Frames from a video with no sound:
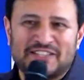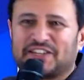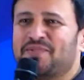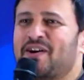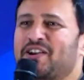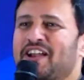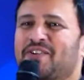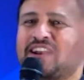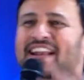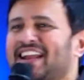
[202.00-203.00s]
మించిన వారు
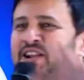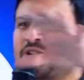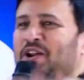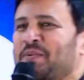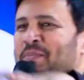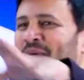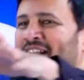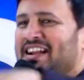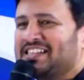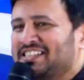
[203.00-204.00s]
ఎవరు లేరు అనుకొని
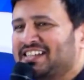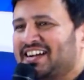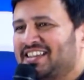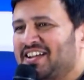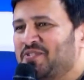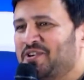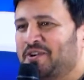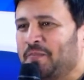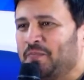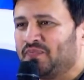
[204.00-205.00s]
మిమ్మల్ని రక్షించాడా దేవుడు
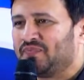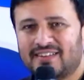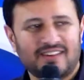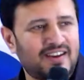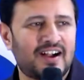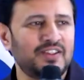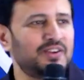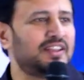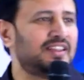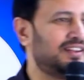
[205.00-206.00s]
కాదు కదా